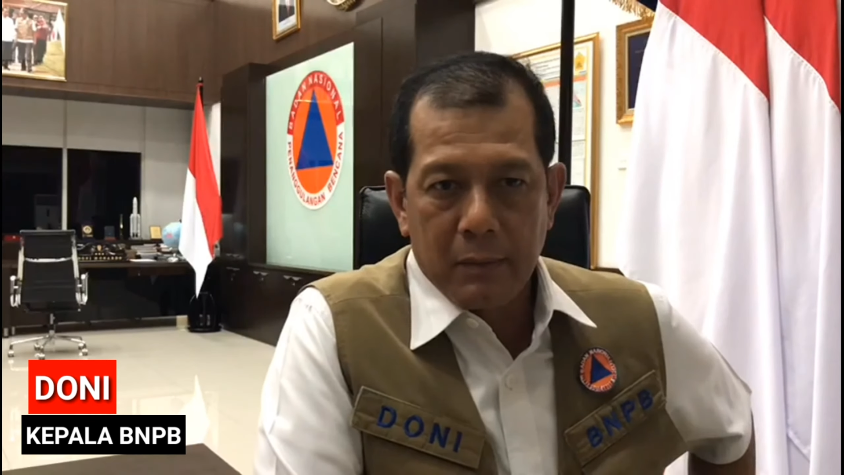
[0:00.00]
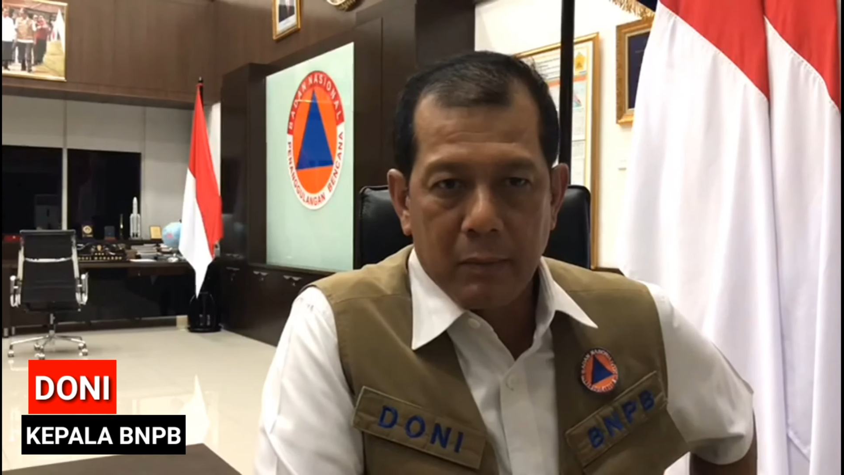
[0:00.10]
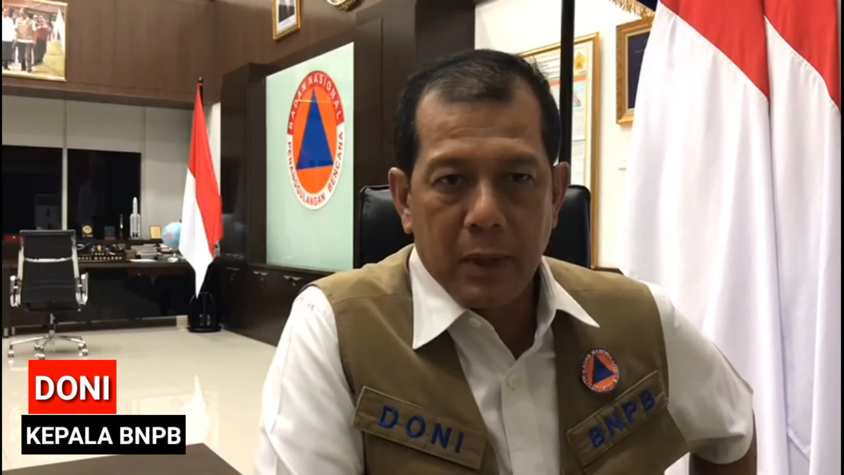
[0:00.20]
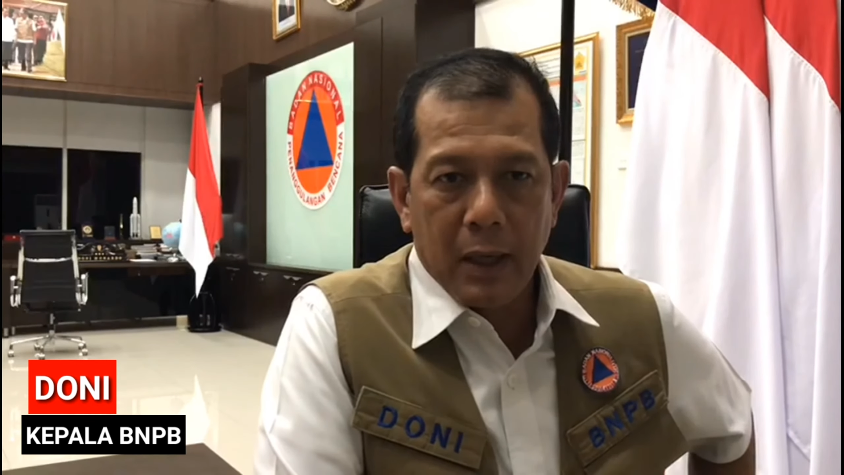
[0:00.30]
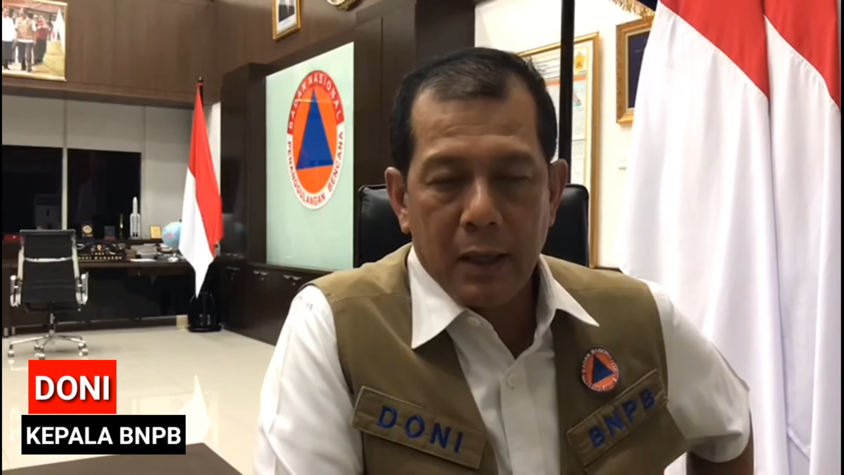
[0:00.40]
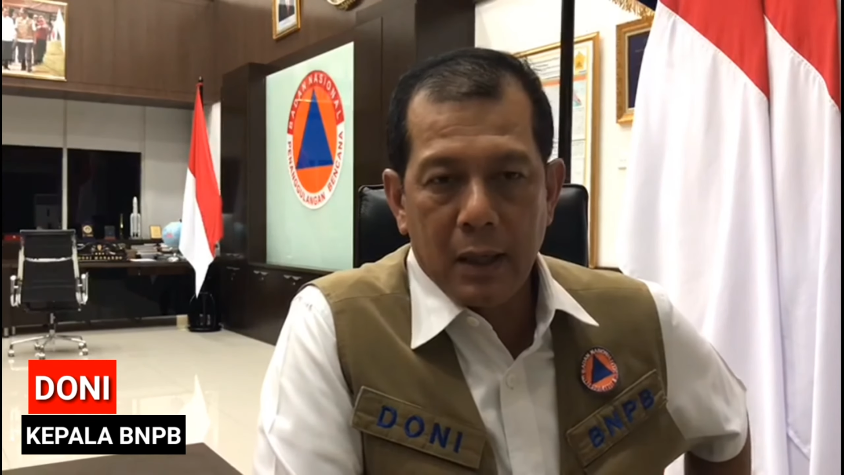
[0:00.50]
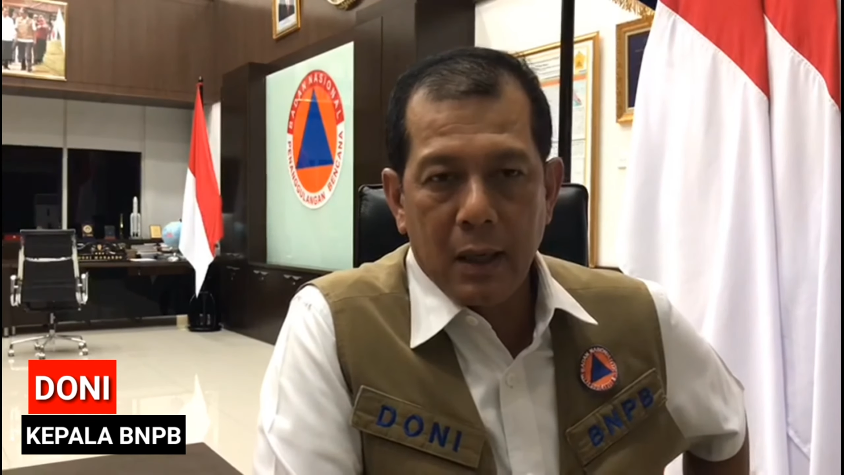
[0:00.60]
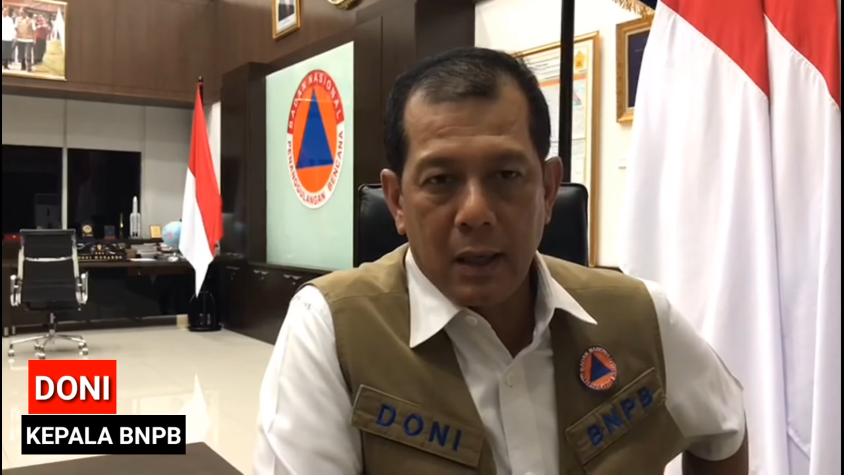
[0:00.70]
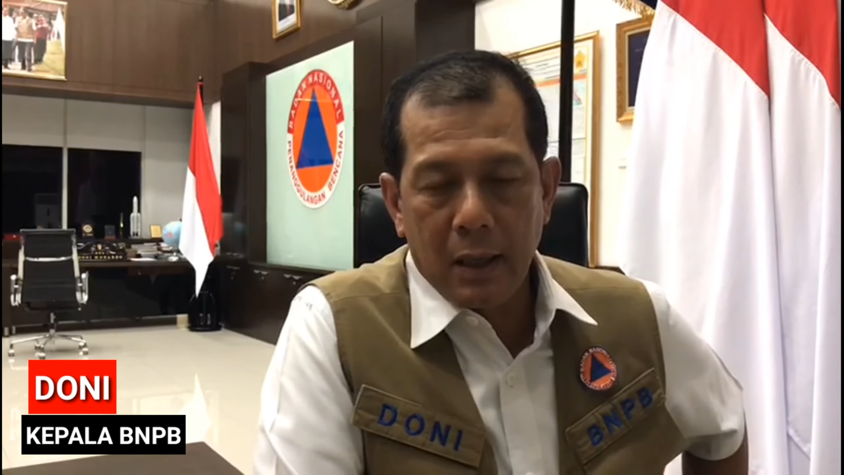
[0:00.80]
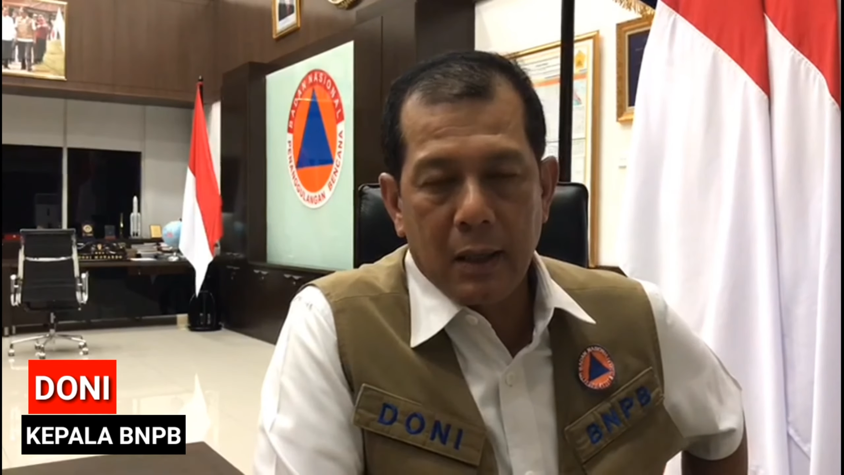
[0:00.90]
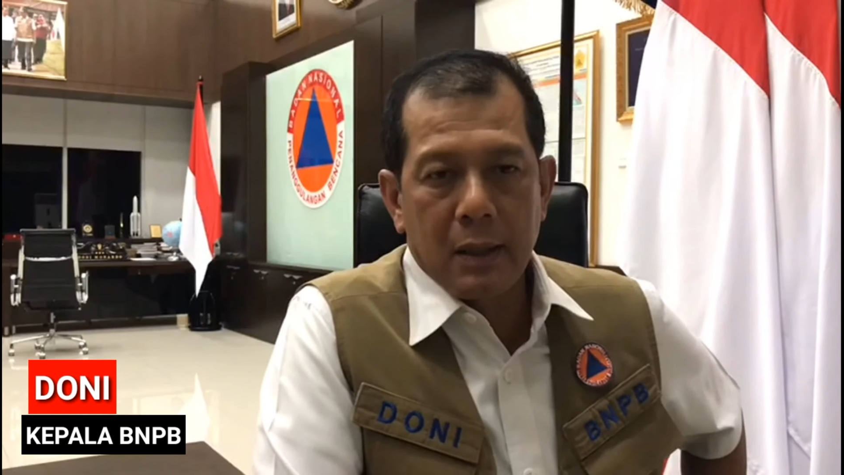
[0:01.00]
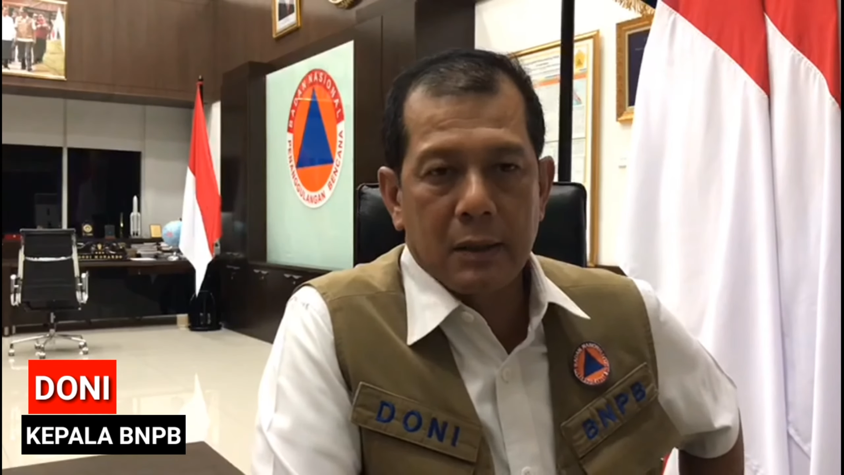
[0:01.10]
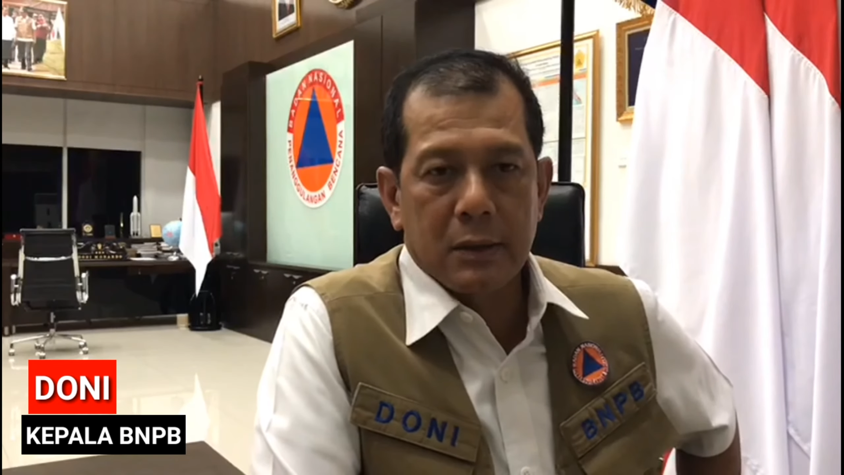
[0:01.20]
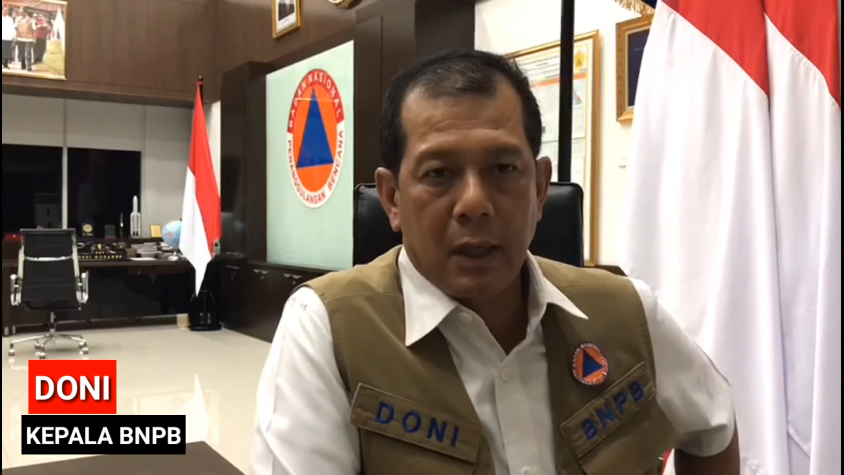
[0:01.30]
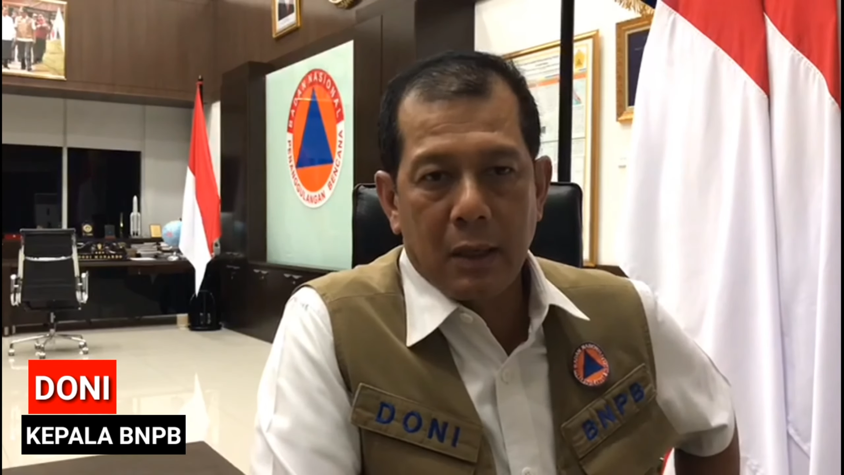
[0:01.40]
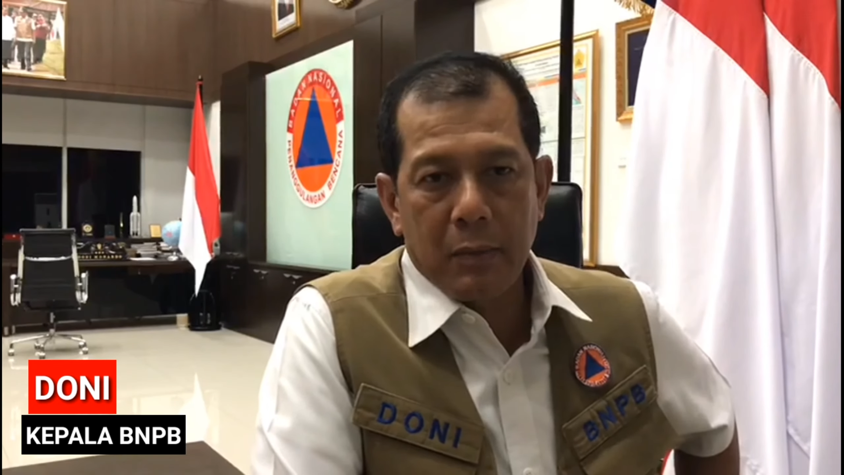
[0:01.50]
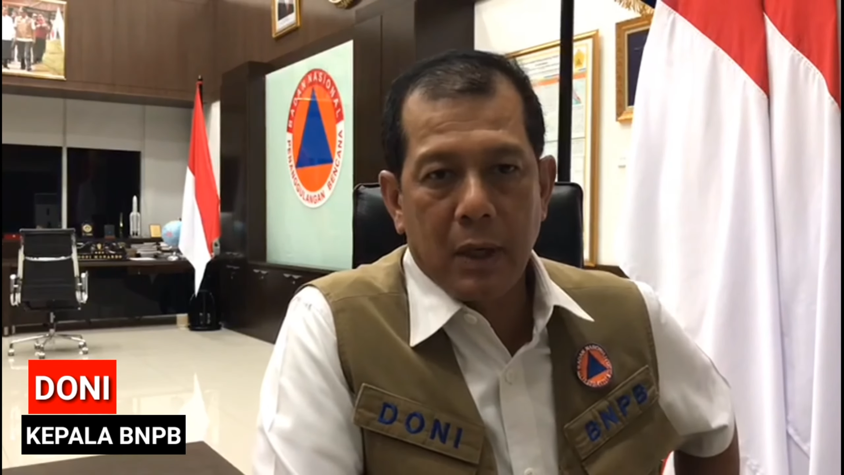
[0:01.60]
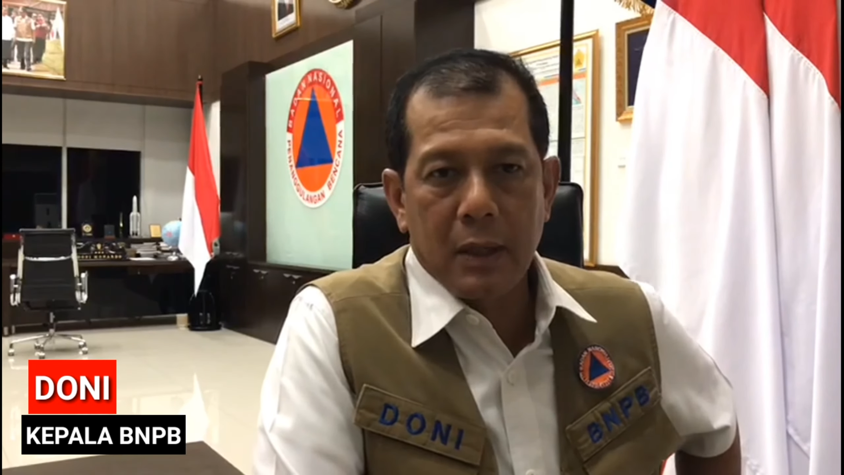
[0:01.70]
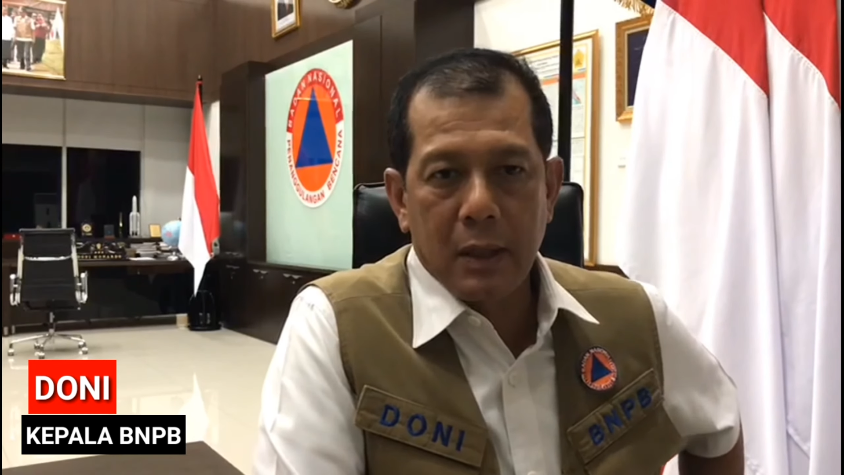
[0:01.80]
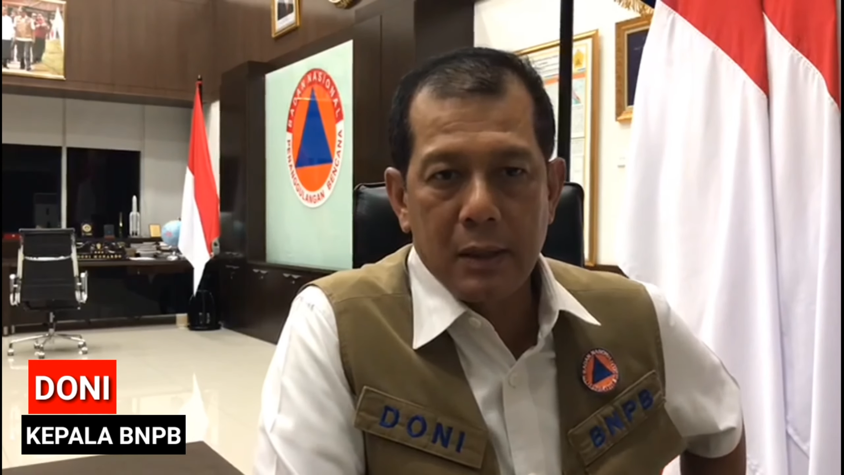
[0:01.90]
berbagai negara yang sekarang
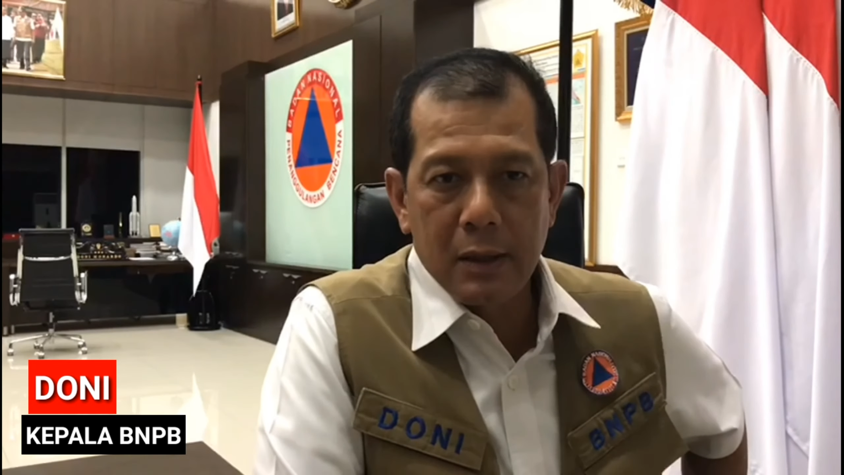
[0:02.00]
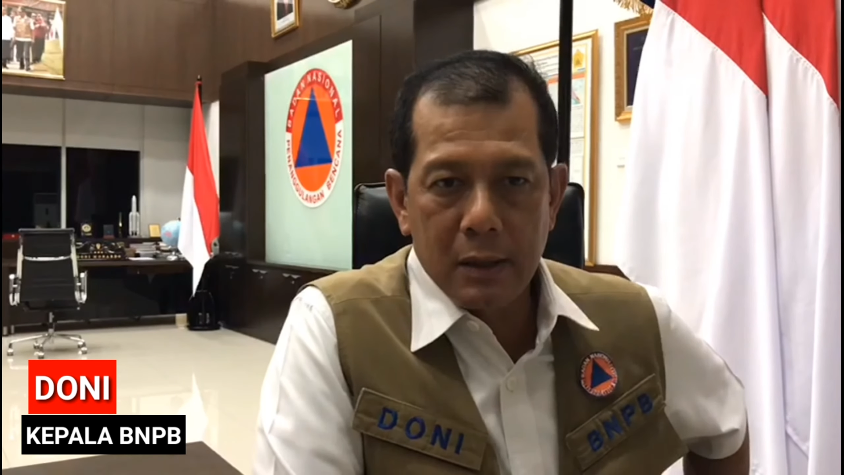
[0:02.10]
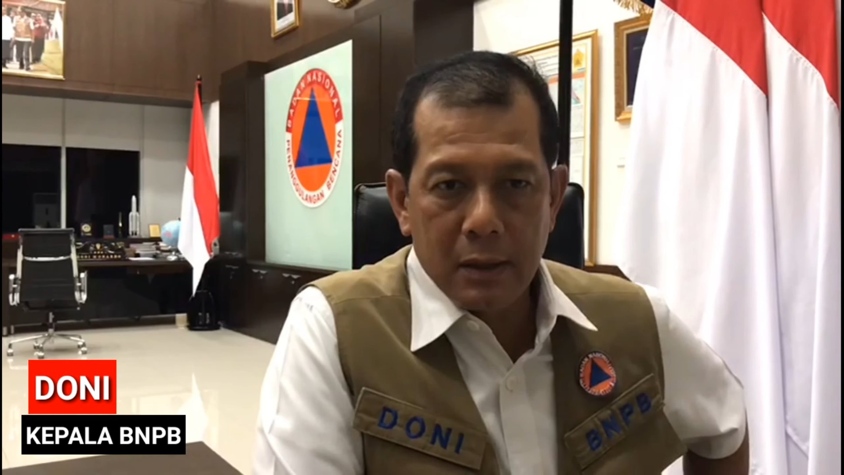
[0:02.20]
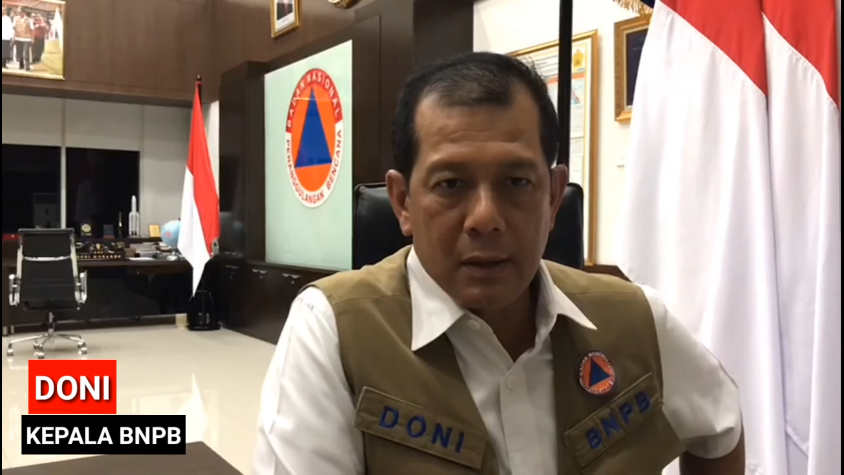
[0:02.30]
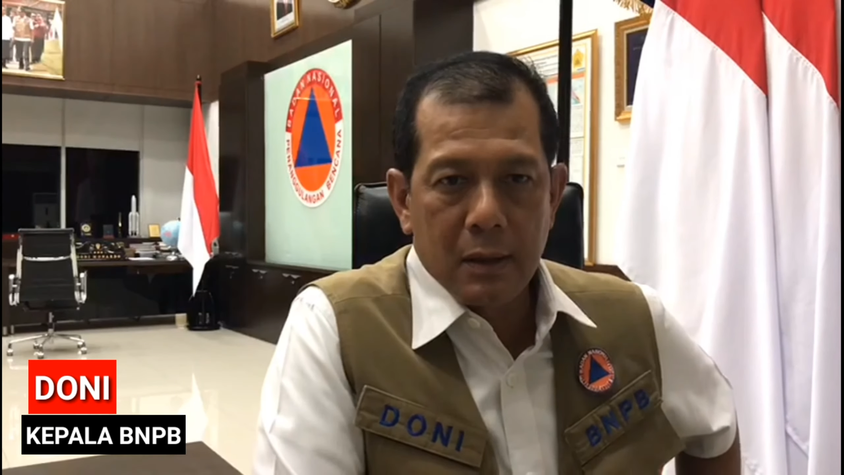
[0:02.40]
berada di